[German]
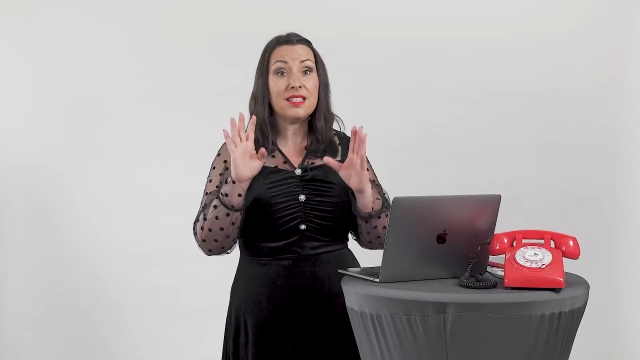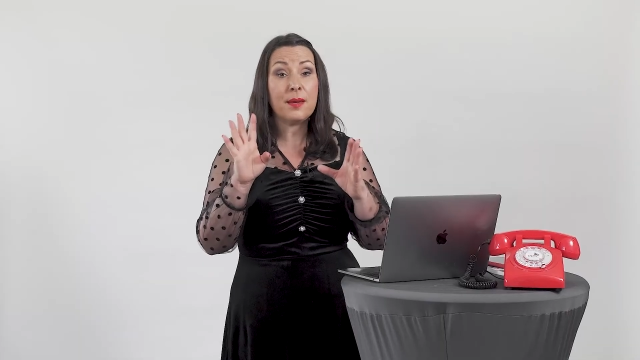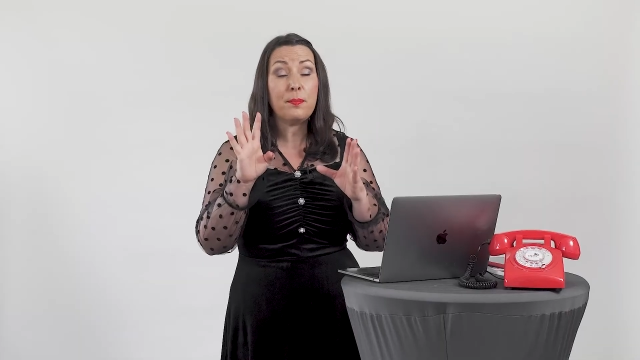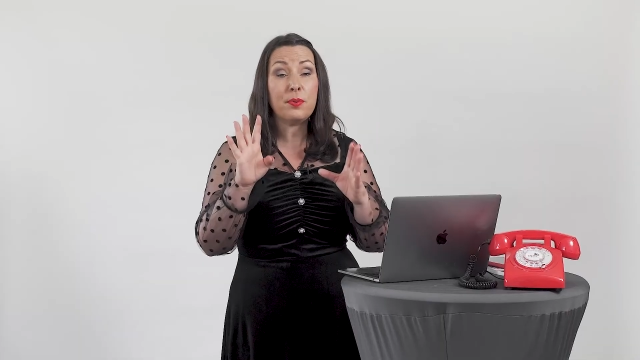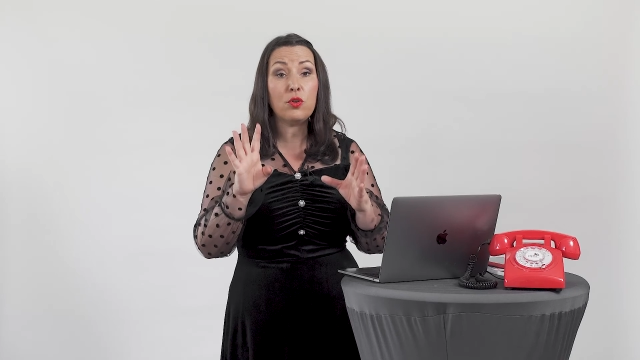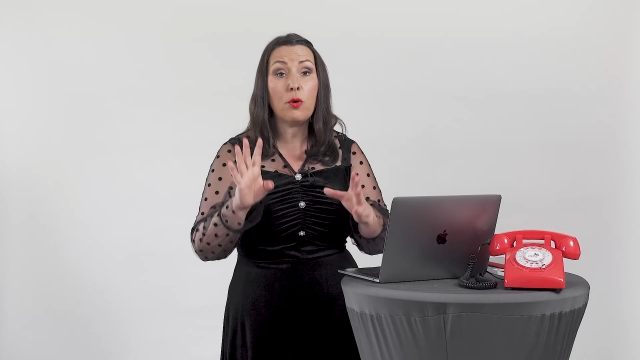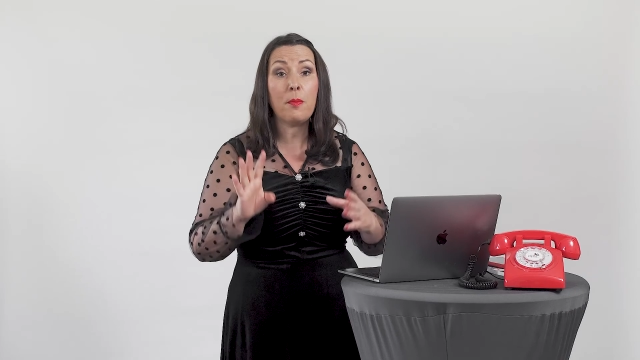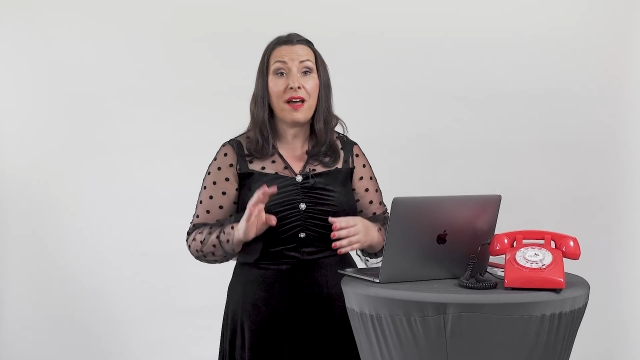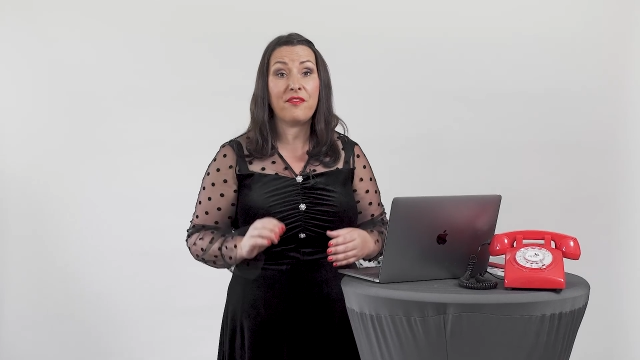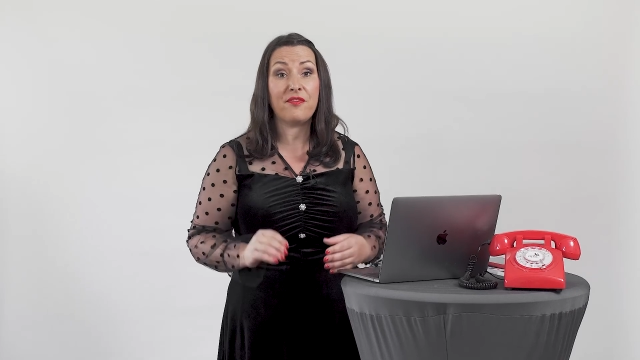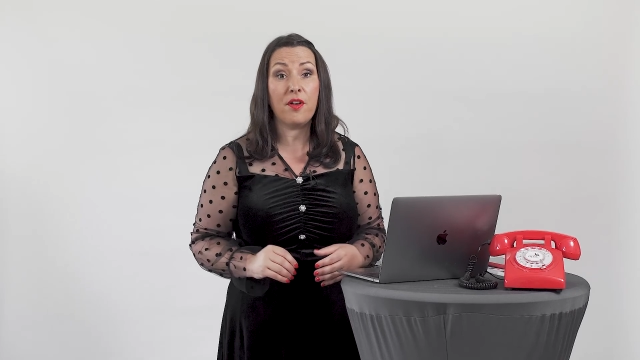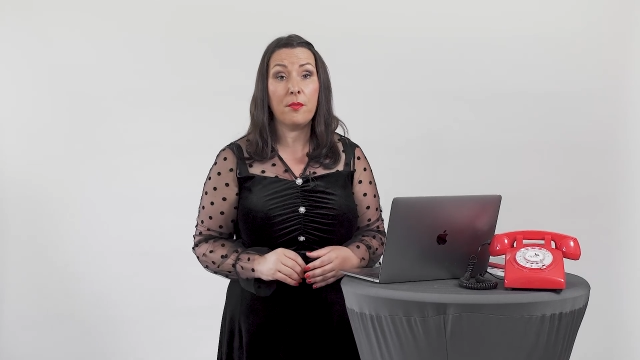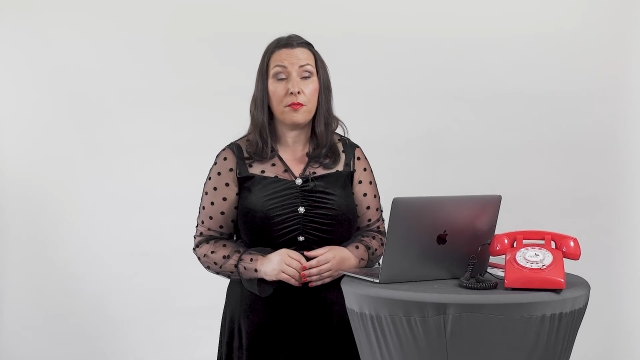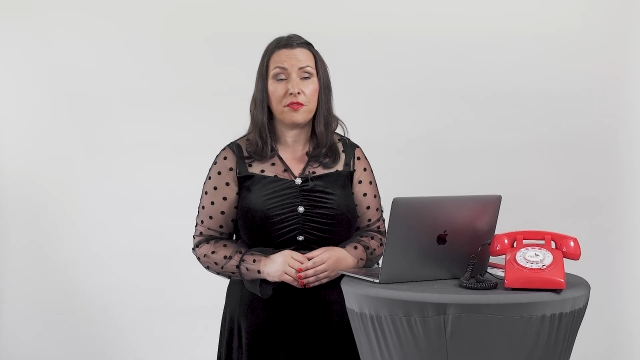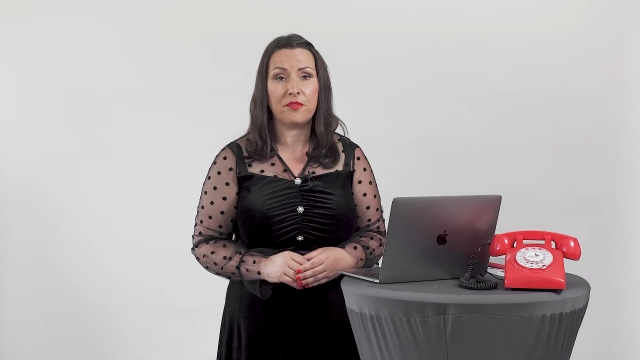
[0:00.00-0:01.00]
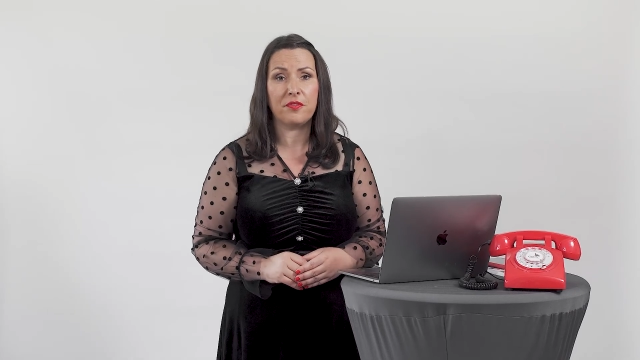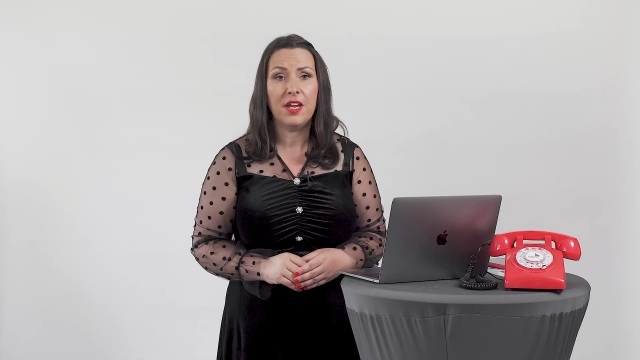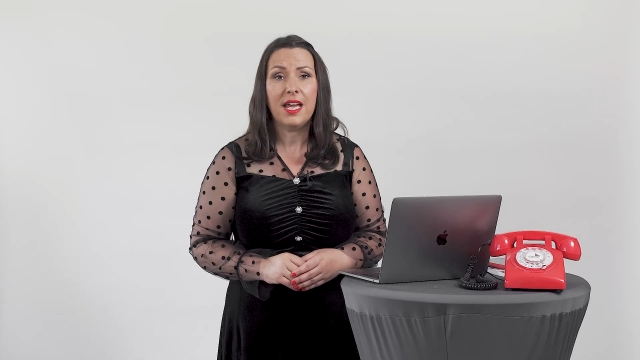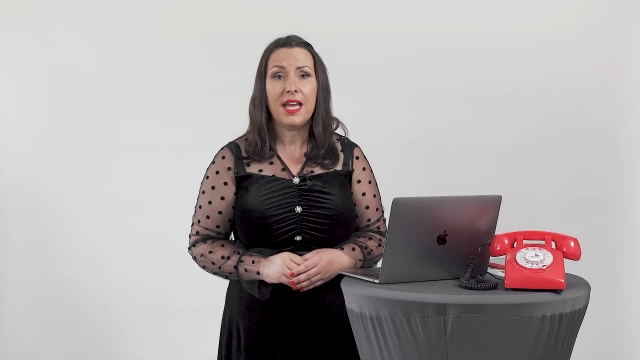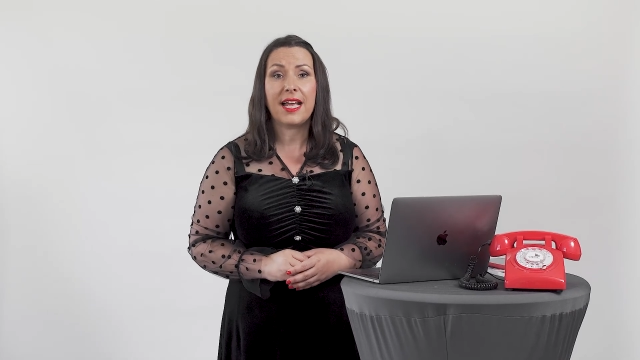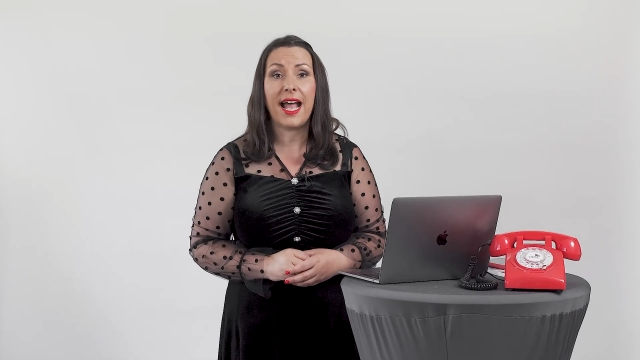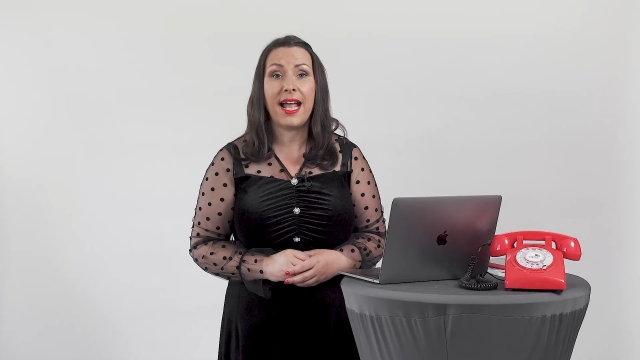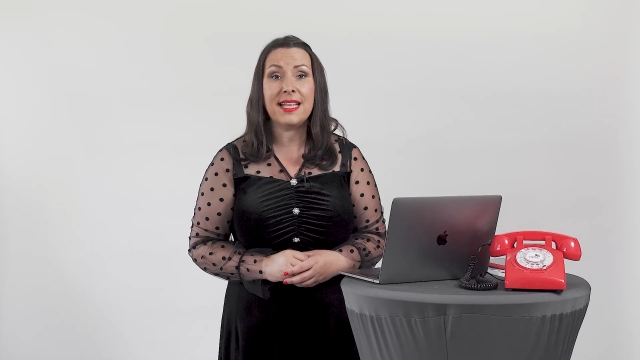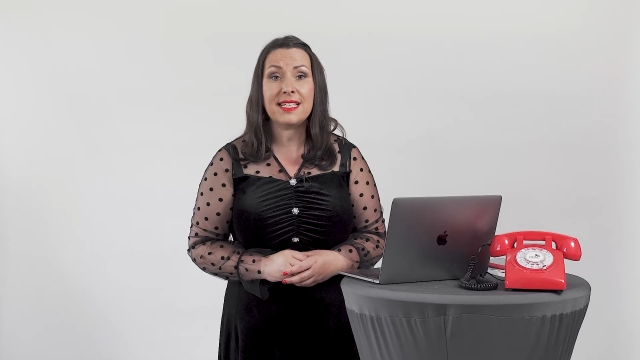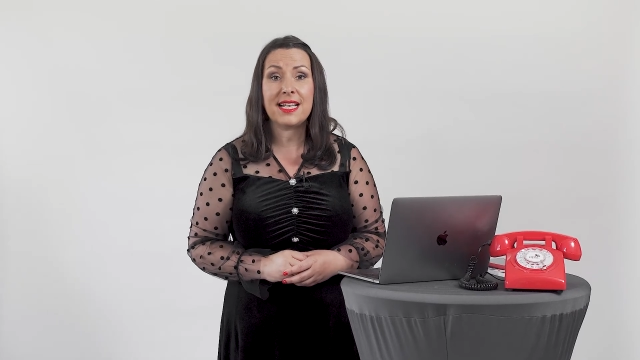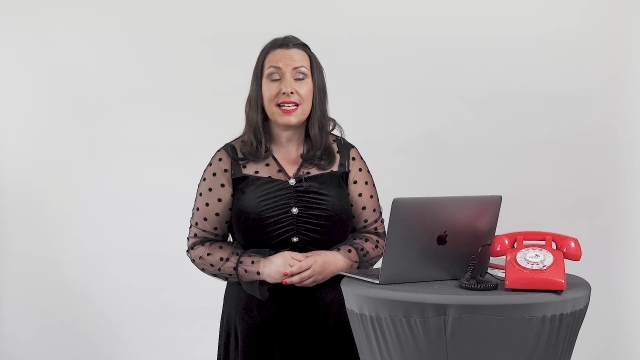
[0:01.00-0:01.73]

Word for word: Tipp Nummer 5, ganz,